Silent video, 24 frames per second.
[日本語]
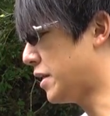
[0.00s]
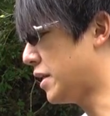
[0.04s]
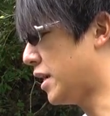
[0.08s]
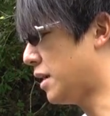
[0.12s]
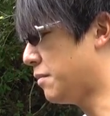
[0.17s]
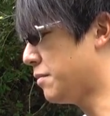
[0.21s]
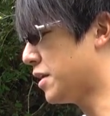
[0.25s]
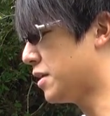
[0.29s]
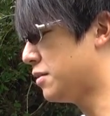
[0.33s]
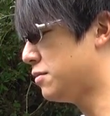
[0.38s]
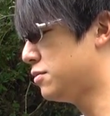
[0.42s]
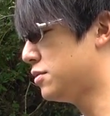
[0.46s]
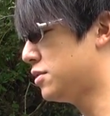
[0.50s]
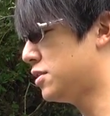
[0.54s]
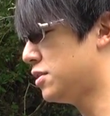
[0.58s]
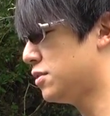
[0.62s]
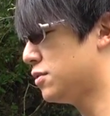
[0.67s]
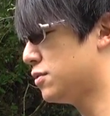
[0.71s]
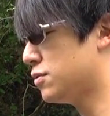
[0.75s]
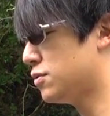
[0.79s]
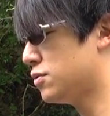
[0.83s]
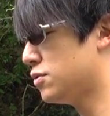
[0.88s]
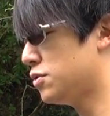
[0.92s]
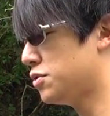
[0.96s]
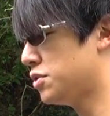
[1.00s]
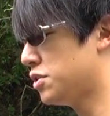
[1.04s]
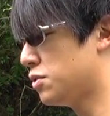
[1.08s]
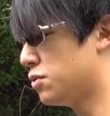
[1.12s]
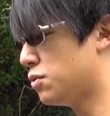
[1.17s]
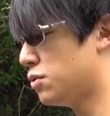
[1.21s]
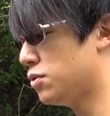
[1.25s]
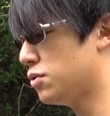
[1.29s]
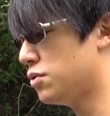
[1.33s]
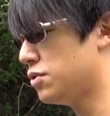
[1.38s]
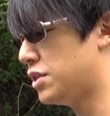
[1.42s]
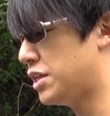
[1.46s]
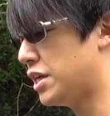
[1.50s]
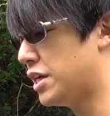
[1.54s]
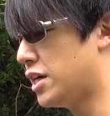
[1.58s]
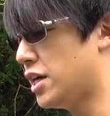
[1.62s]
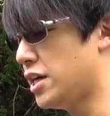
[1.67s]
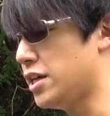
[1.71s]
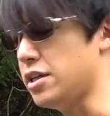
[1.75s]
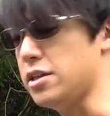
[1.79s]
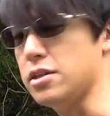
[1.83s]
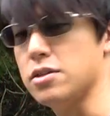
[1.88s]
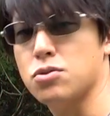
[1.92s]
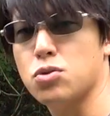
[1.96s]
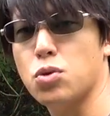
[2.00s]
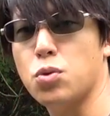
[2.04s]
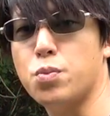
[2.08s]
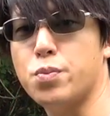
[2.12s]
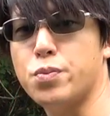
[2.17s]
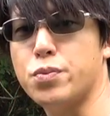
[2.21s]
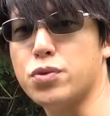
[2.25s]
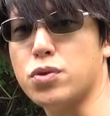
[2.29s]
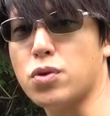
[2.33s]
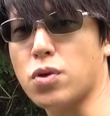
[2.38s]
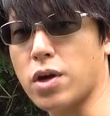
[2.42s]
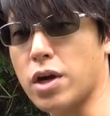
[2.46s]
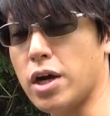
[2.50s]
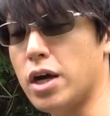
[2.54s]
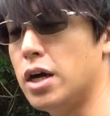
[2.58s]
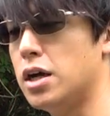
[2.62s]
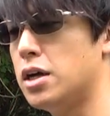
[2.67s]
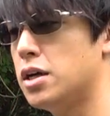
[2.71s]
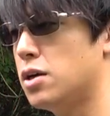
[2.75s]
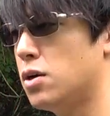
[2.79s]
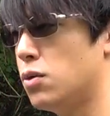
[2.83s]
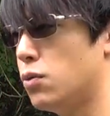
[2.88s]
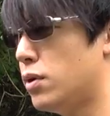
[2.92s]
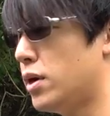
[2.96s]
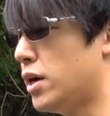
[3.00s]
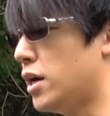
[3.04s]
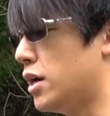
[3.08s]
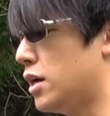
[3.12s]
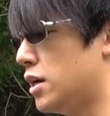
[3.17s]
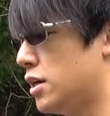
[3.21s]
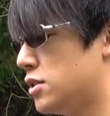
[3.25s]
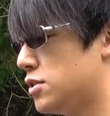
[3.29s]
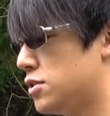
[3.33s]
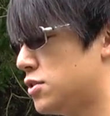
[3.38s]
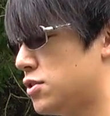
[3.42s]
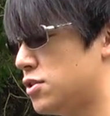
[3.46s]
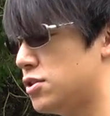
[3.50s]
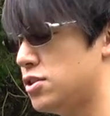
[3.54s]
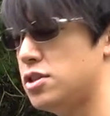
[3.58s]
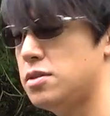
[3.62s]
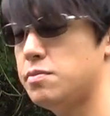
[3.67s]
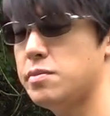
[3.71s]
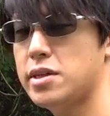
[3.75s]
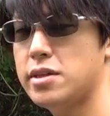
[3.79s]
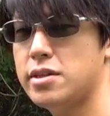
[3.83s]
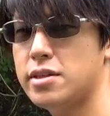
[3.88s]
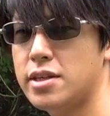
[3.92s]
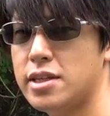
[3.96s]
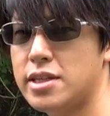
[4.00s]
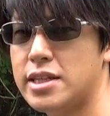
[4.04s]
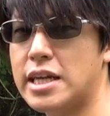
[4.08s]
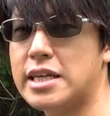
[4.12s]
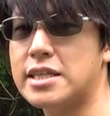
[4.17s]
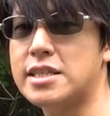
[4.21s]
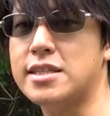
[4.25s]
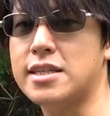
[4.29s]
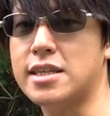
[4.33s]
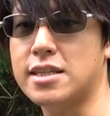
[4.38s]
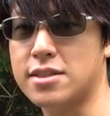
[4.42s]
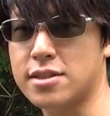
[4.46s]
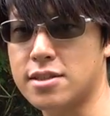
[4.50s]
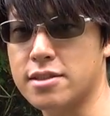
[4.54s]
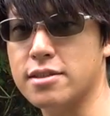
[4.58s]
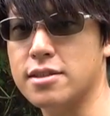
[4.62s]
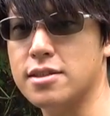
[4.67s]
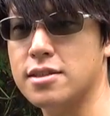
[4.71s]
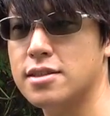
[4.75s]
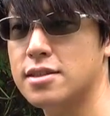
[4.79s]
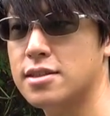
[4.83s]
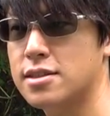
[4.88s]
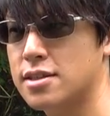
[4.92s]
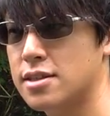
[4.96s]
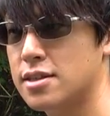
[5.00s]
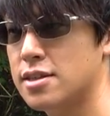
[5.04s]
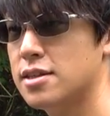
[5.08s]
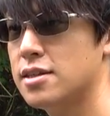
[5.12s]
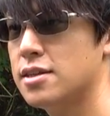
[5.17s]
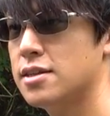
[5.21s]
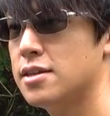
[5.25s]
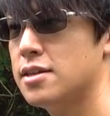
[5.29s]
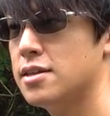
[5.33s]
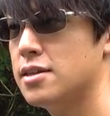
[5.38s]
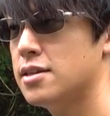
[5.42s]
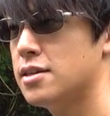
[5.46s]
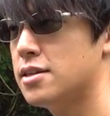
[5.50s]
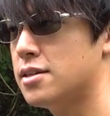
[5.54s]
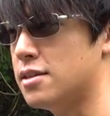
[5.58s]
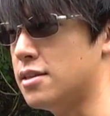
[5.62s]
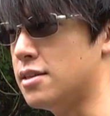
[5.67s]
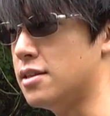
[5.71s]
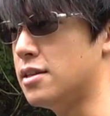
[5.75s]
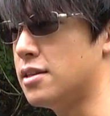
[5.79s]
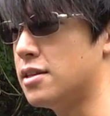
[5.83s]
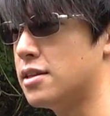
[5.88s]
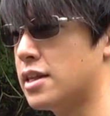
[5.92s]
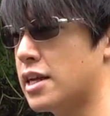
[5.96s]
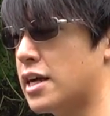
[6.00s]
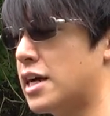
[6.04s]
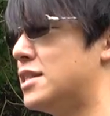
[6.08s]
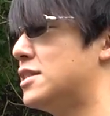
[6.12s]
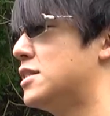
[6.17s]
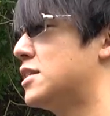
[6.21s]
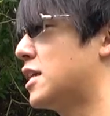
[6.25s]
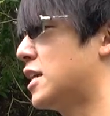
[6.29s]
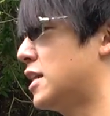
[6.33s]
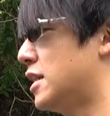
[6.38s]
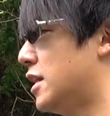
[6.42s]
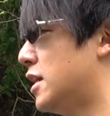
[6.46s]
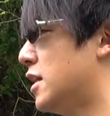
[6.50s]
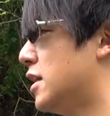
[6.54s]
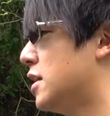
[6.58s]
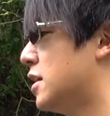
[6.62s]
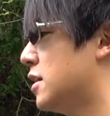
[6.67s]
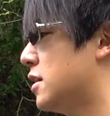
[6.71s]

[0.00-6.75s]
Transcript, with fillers: り雨が降ってることによってこういうでかいトップとかは水面で出しやすい、うん、って感じかな